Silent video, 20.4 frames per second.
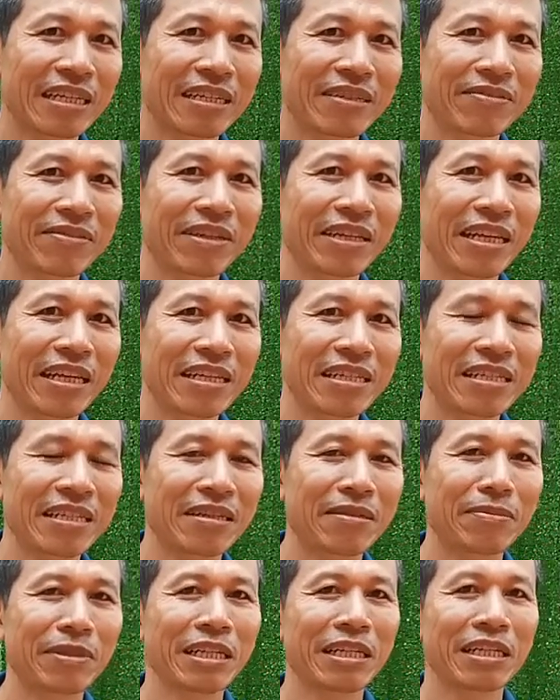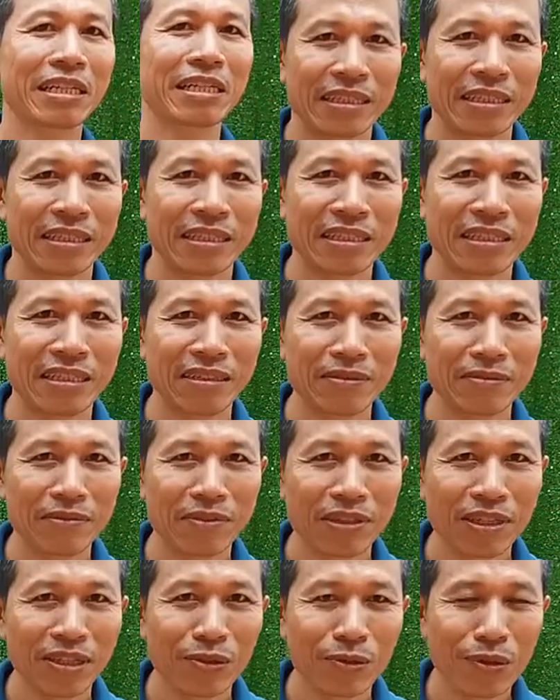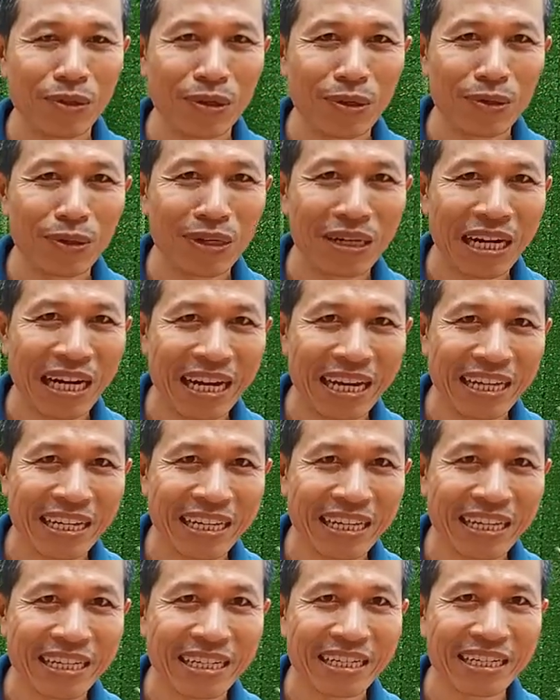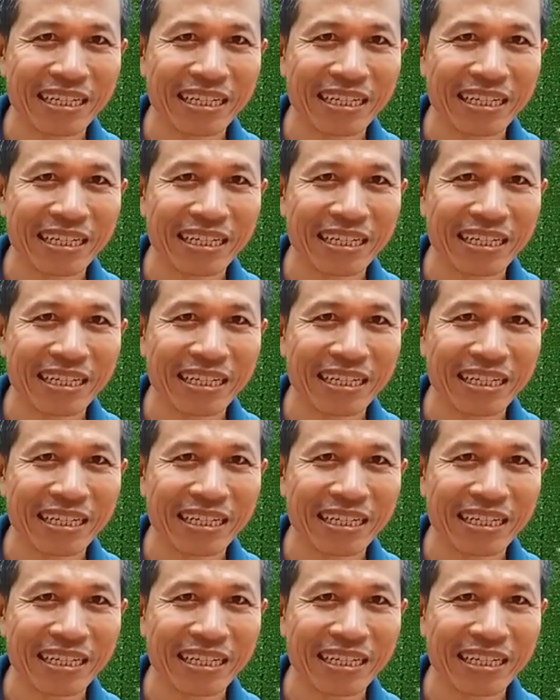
về đích sớm nhất. Nhưng với cuộc đua này á,